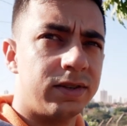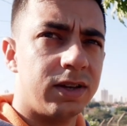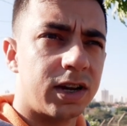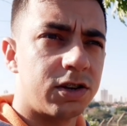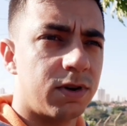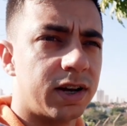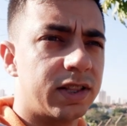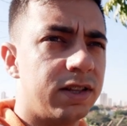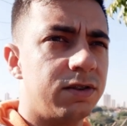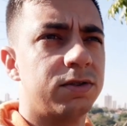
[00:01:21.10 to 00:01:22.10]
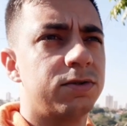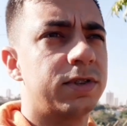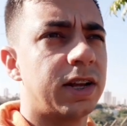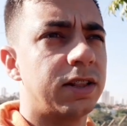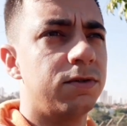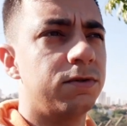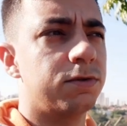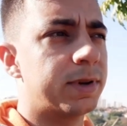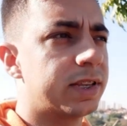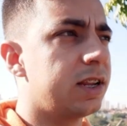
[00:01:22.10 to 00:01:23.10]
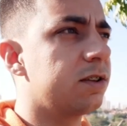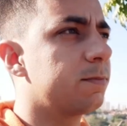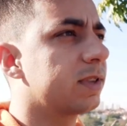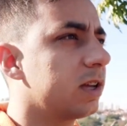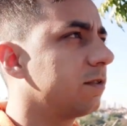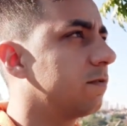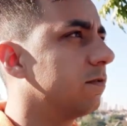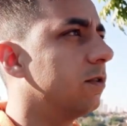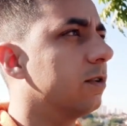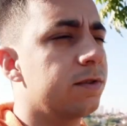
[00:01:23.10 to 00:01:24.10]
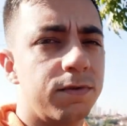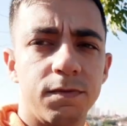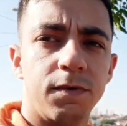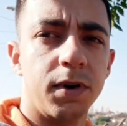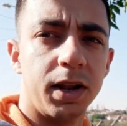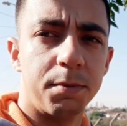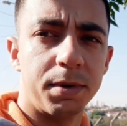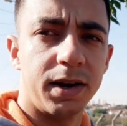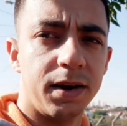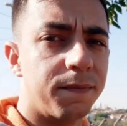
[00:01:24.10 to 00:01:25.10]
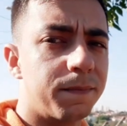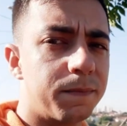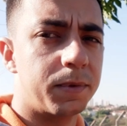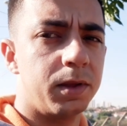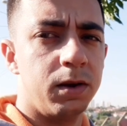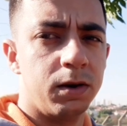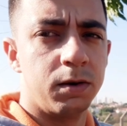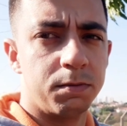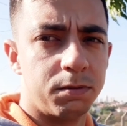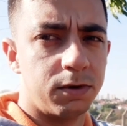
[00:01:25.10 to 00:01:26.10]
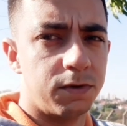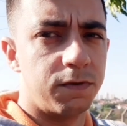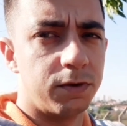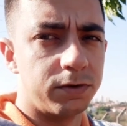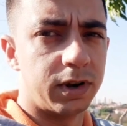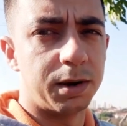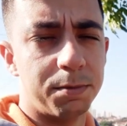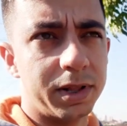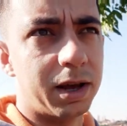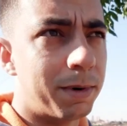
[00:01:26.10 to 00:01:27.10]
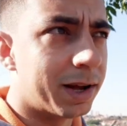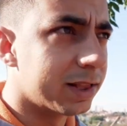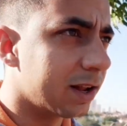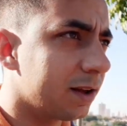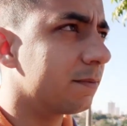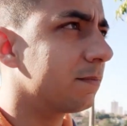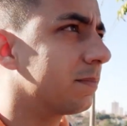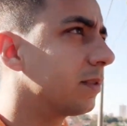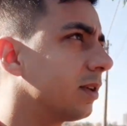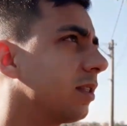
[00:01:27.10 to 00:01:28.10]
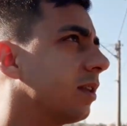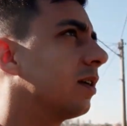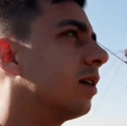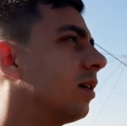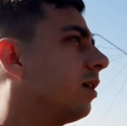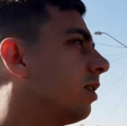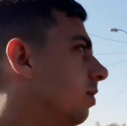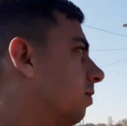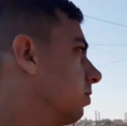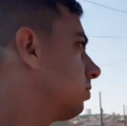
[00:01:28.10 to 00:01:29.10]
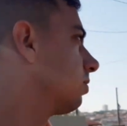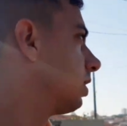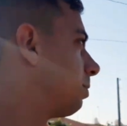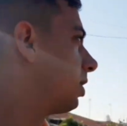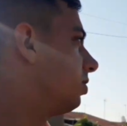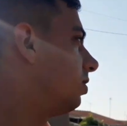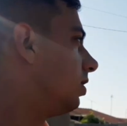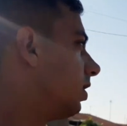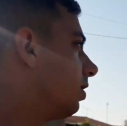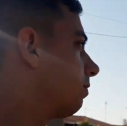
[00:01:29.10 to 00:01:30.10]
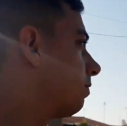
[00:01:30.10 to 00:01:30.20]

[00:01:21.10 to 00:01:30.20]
E a cachorrada deu uma assustada nos passarinhos, o passarinho voou. Foi lá pra o fundo, lá pro meio da mata lá. Onde não dá pra gente ir, né?